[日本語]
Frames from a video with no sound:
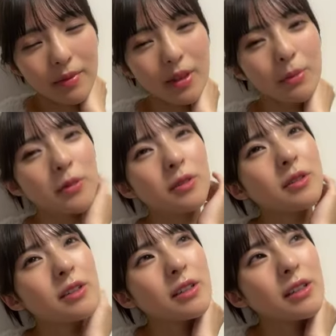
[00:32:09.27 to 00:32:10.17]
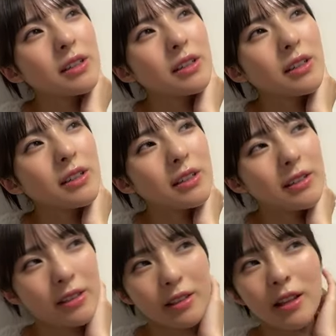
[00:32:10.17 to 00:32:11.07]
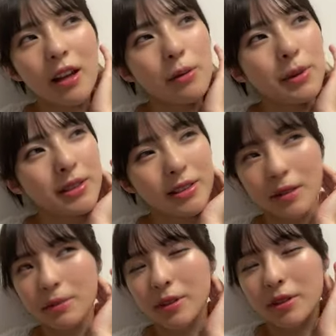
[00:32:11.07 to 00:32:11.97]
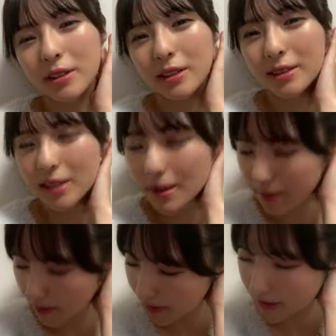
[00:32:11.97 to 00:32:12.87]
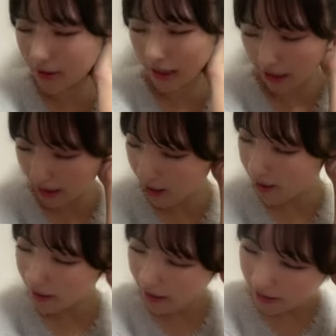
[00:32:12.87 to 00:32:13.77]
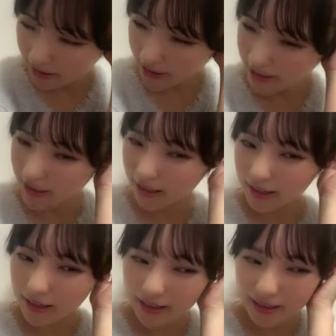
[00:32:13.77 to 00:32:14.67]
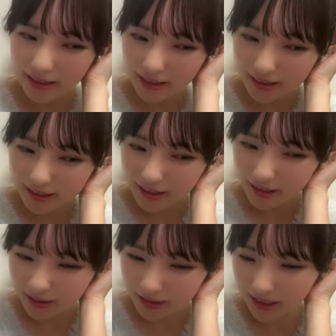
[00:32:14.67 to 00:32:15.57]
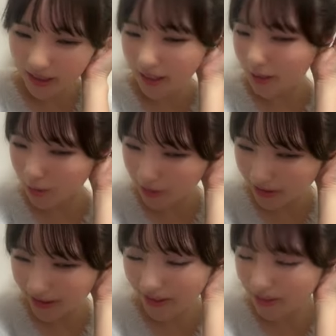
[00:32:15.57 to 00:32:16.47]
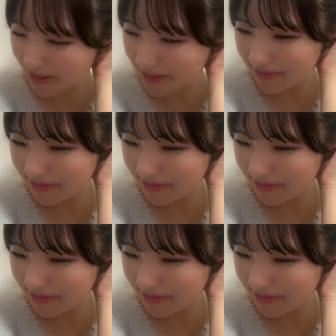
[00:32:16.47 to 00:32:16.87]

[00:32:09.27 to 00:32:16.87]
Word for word: でも絶対やります全部全部やりたい私がやりたいと思ってる曲